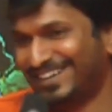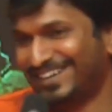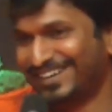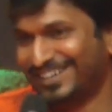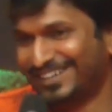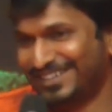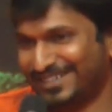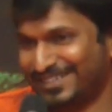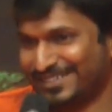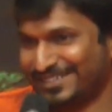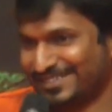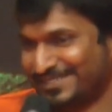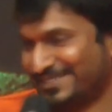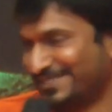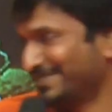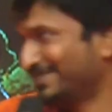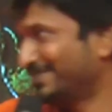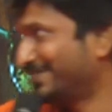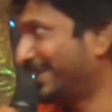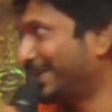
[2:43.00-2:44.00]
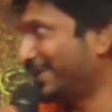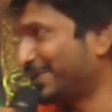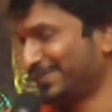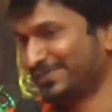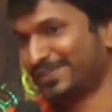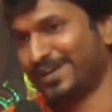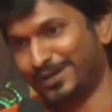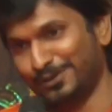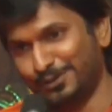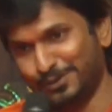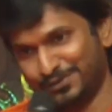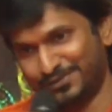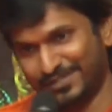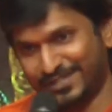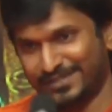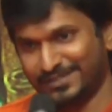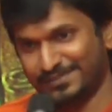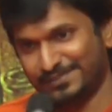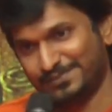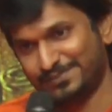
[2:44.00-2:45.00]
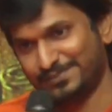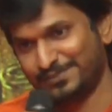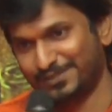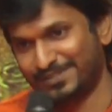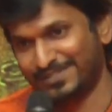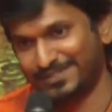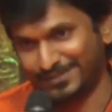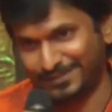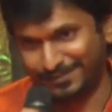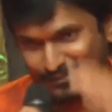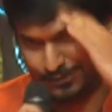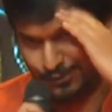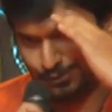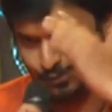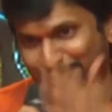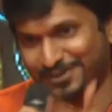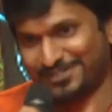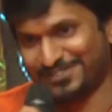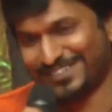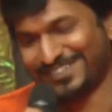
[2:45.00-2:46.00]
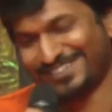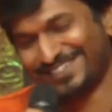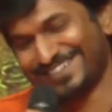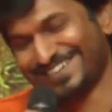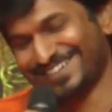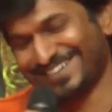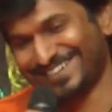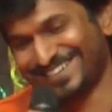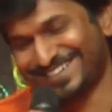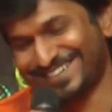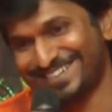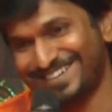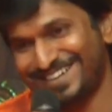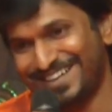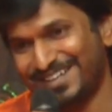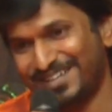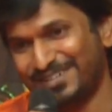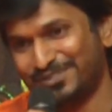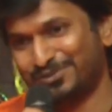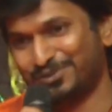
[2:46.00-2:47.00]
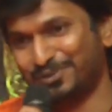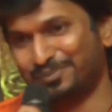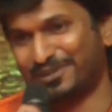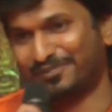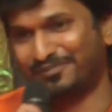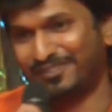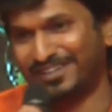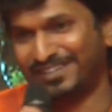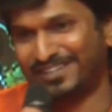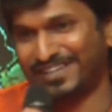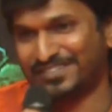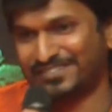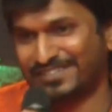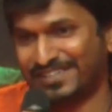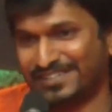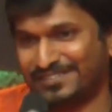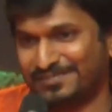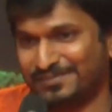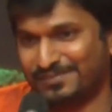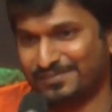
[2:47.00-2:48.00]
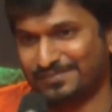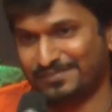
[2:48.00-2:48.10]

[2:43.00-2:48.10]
அண்ட் தேங்க்யூ சார் அது சார் சூப்பர் சார் சூப்பர் ஃபண்டாஸ்டிக்